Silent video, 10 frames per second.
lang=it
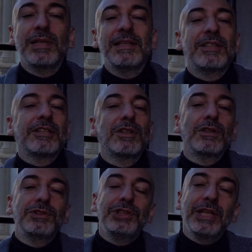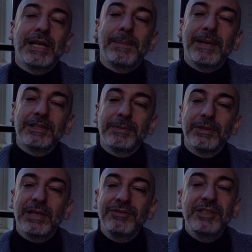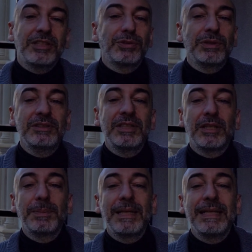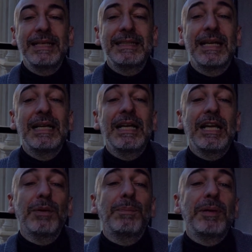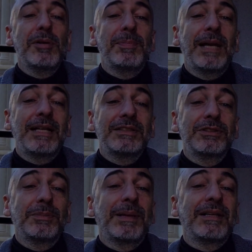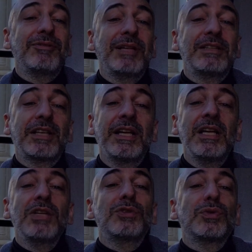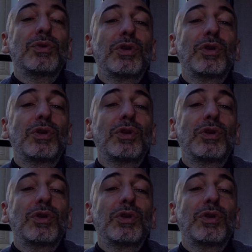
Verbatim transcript: delle tecnologie che plasmano la vita sull'intero pianeta è un primo passo per riflettere su